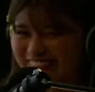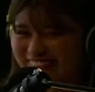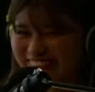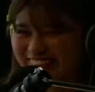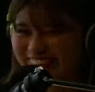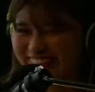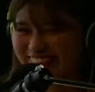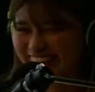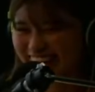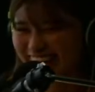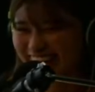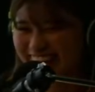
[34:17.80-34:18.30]

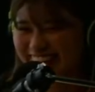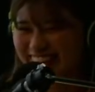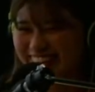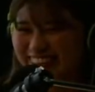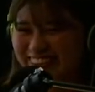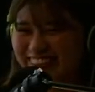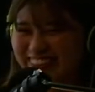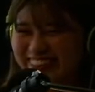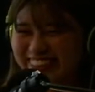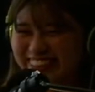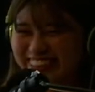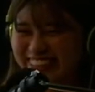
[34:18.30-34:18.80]
ね、
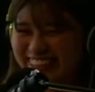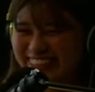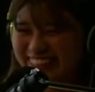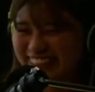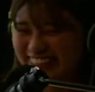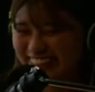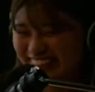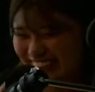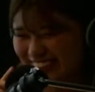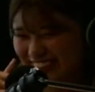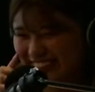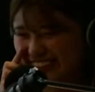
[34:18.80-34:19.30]
急に、
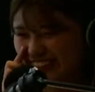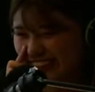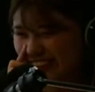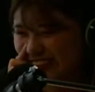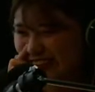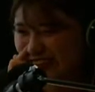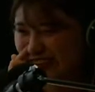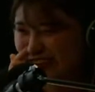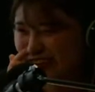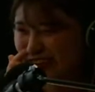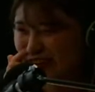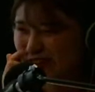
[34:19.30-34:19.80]
ちょっ
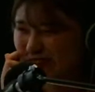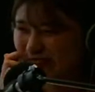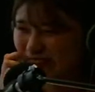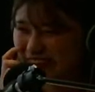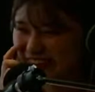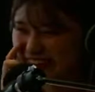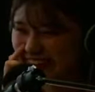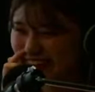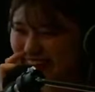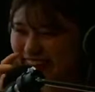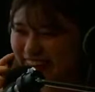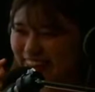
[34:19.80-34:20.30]
と専門
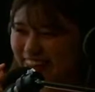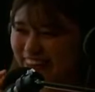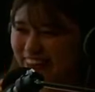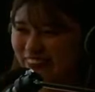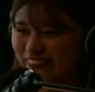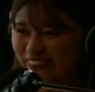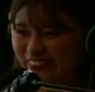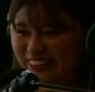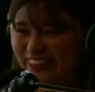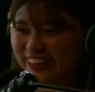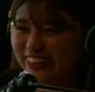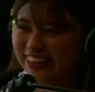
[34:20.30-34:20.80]
的な単
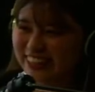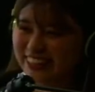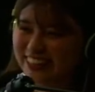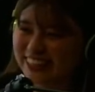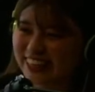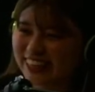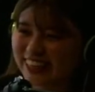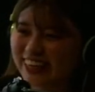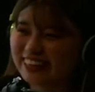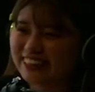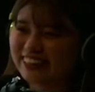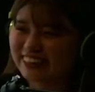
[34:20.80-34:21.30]
語言い出し
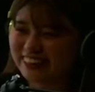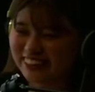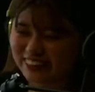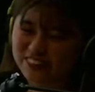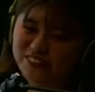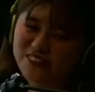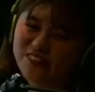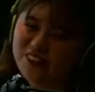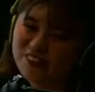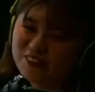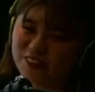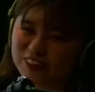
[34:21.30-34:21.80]
たやんって
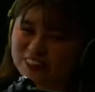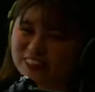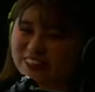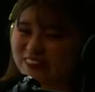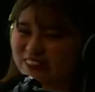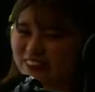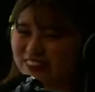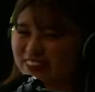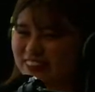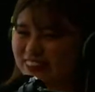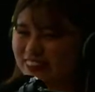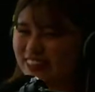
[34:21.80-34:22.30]
思いました
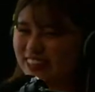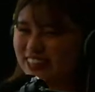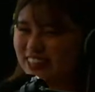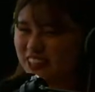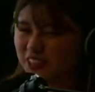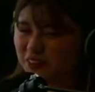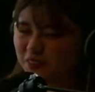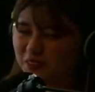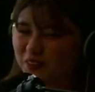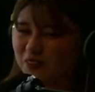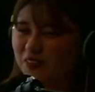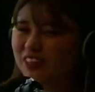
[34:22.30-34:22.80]
よね。調
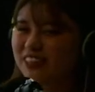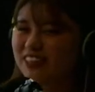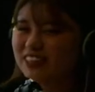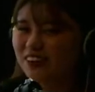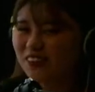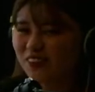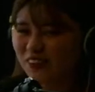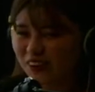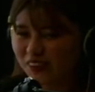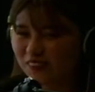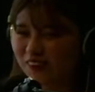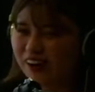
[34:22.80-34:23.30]
べました、
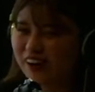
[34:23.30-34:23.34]
これは。